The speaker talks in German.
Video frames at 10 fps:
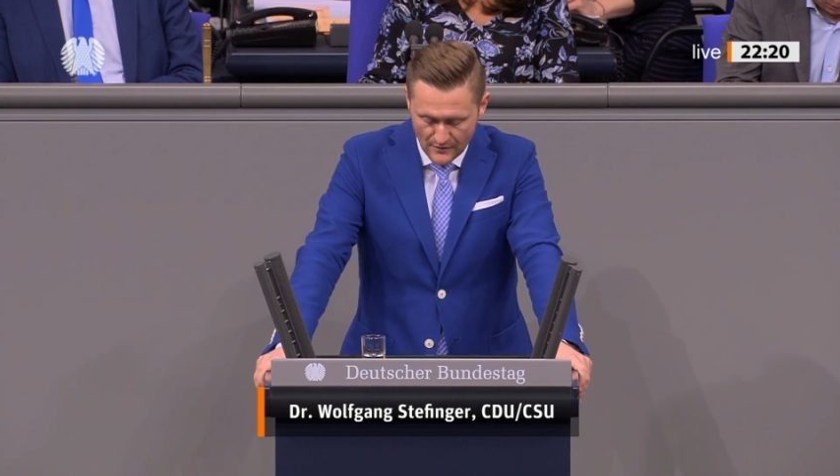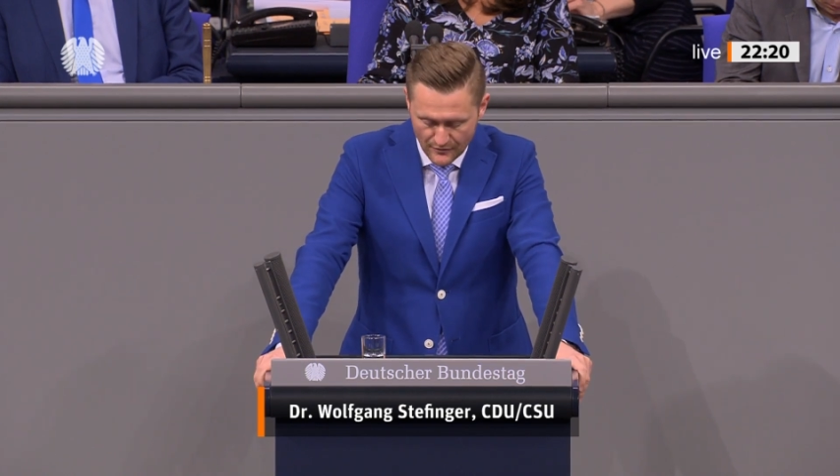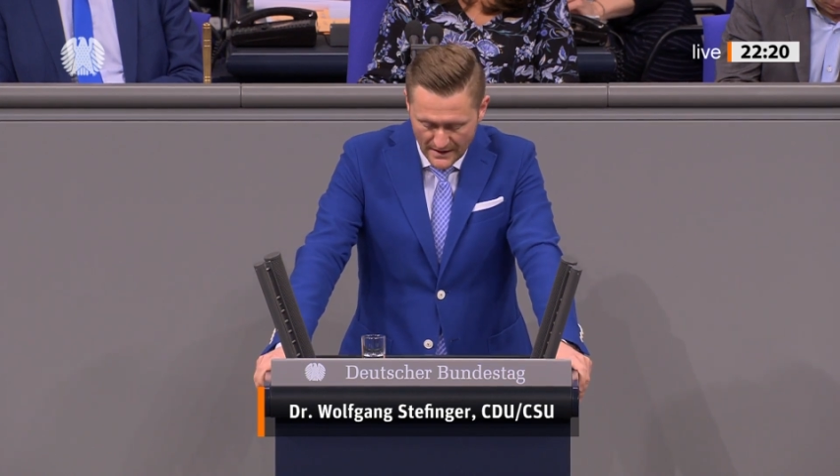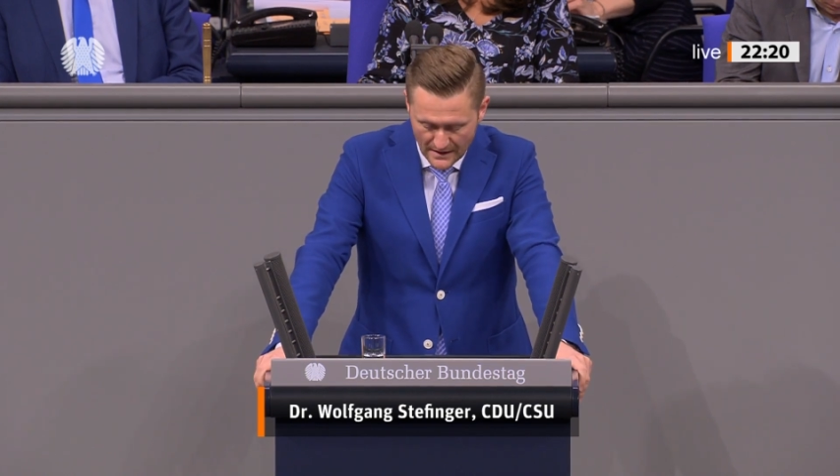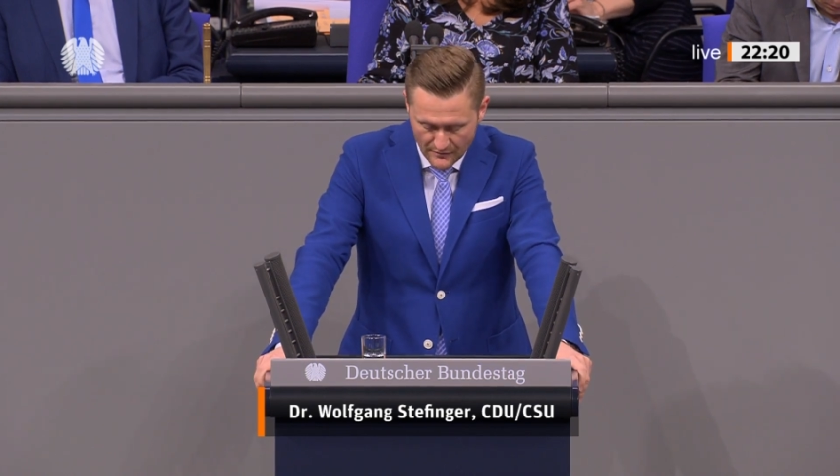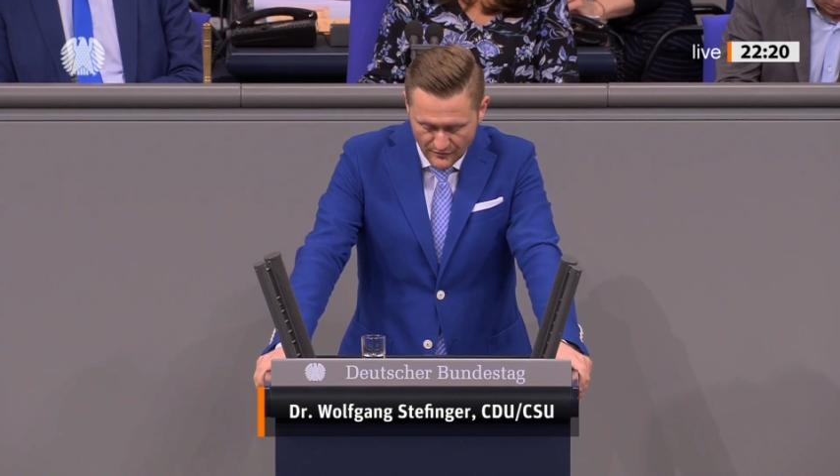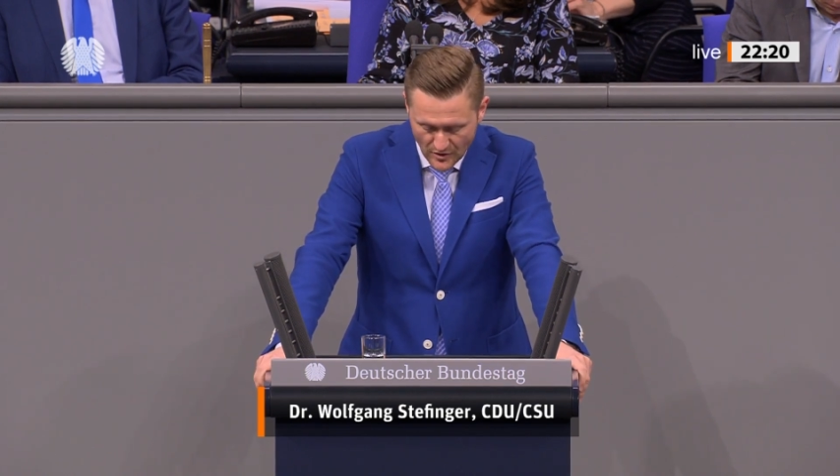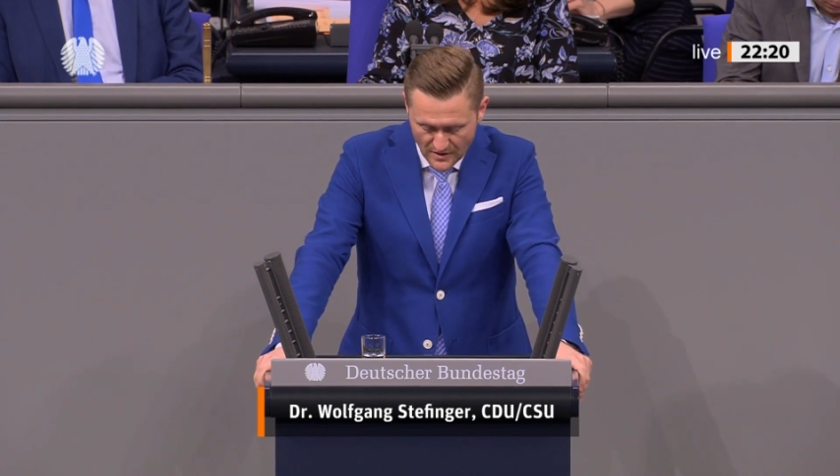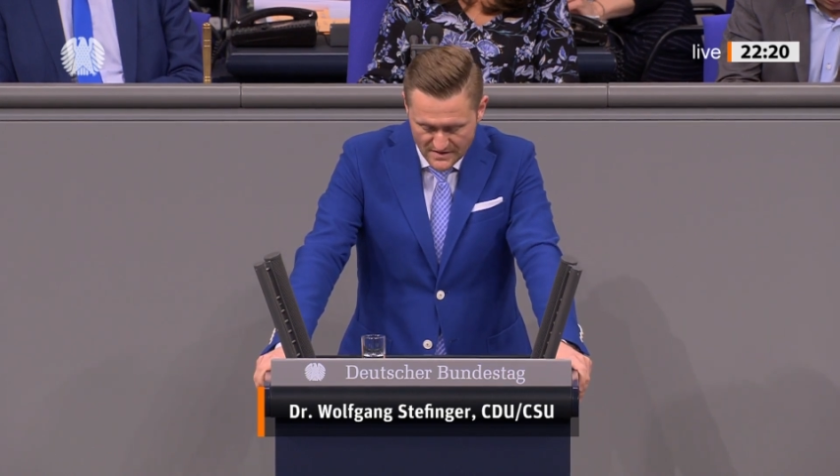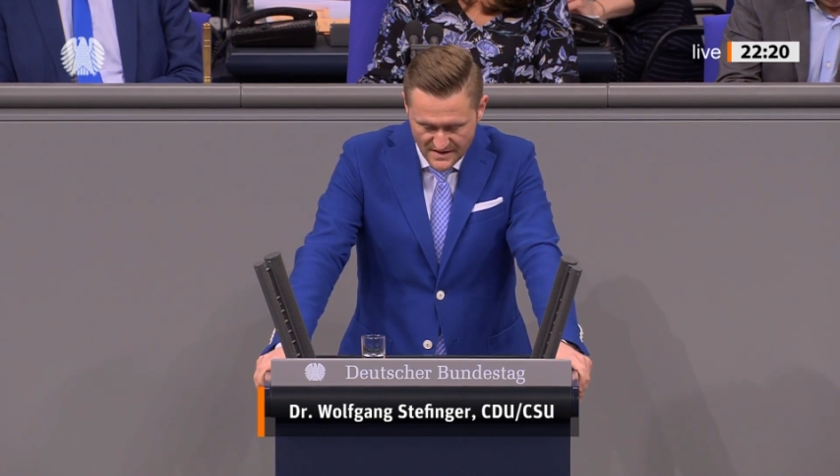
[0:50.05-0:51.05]
fiel
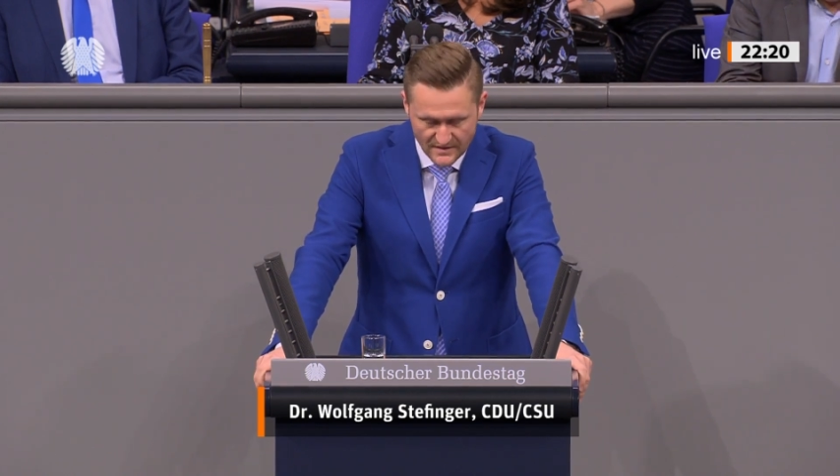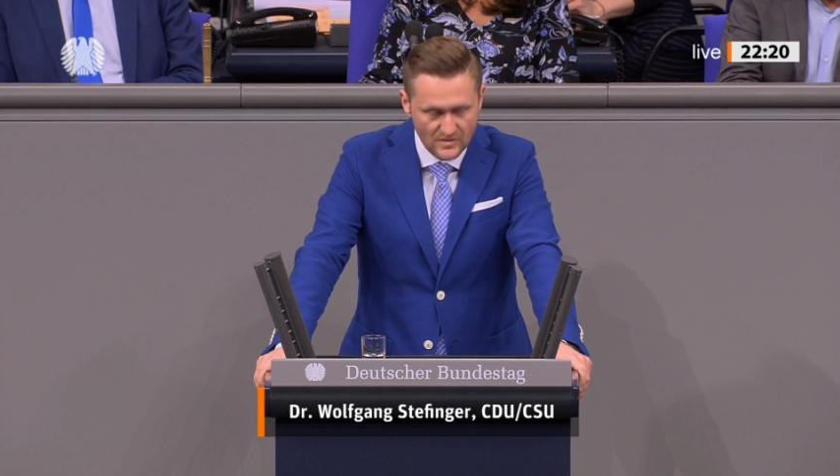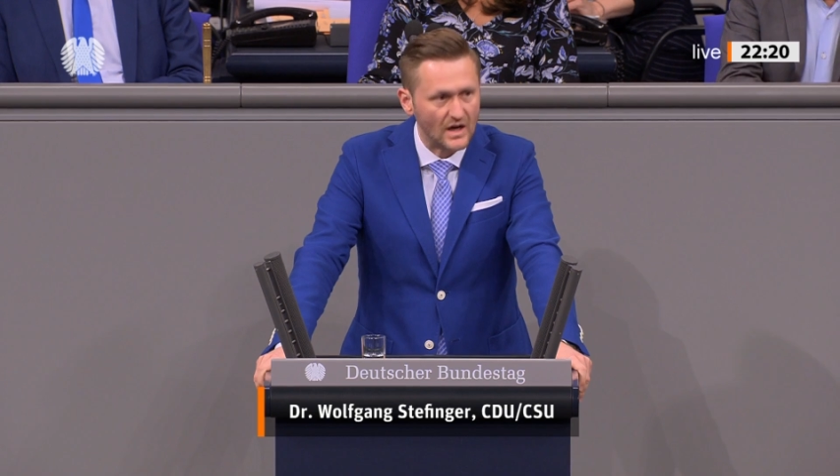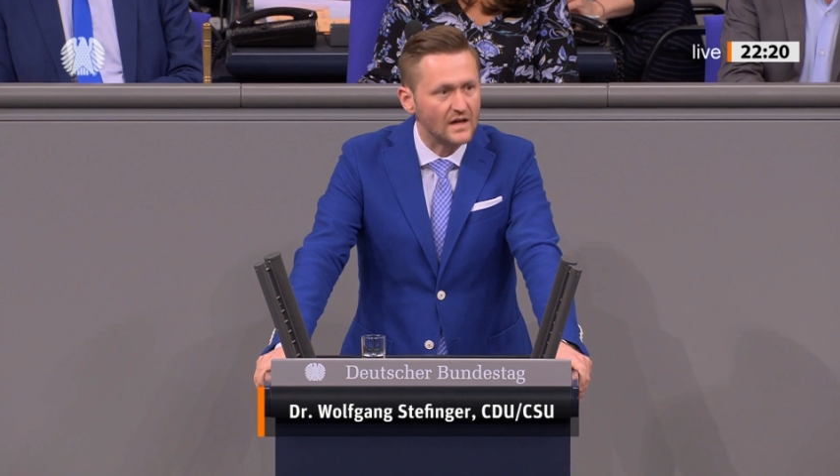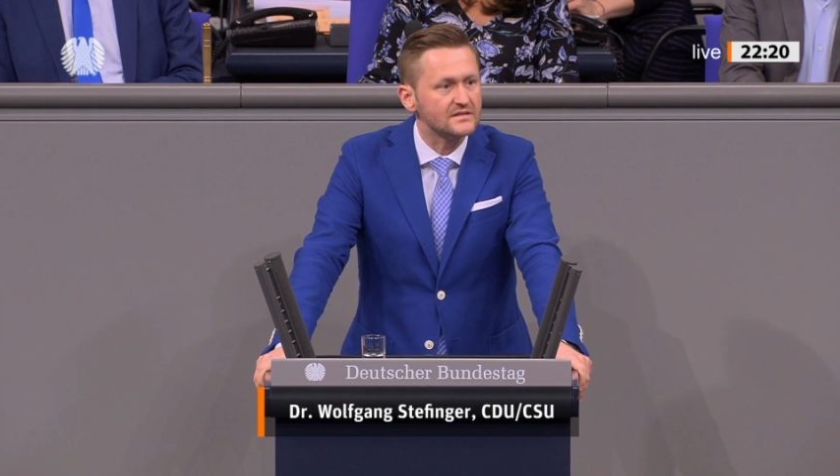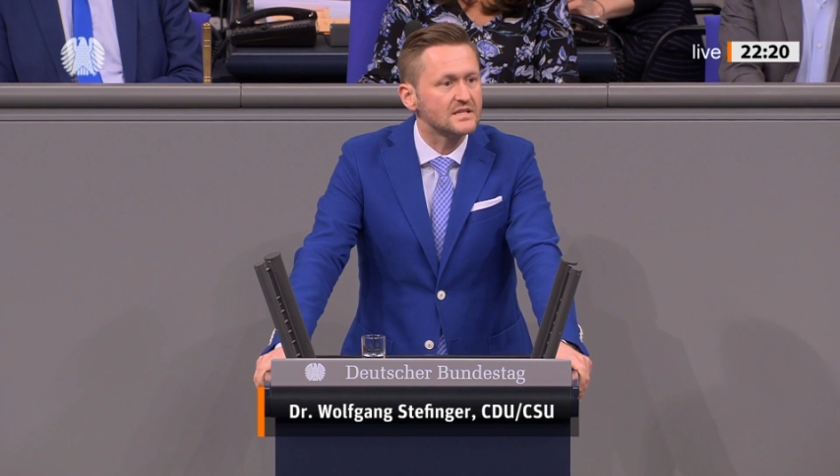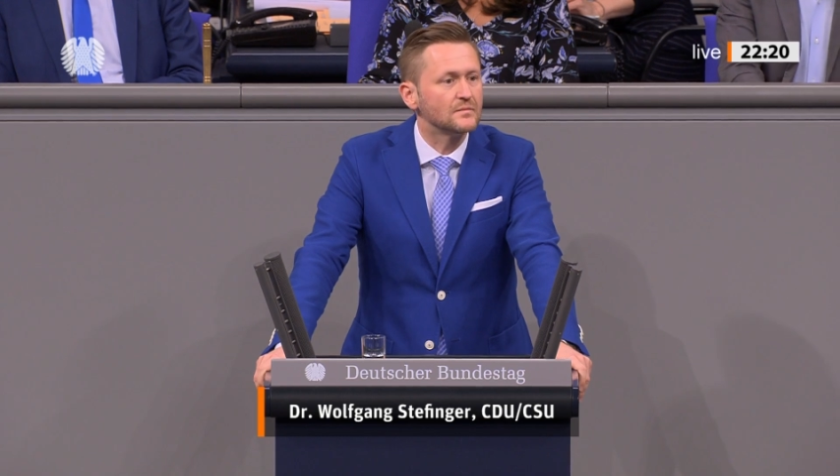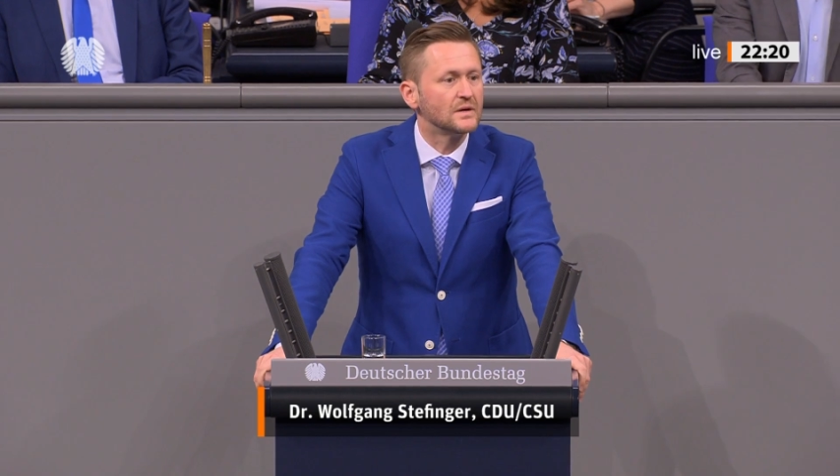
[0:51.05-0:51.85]
von 86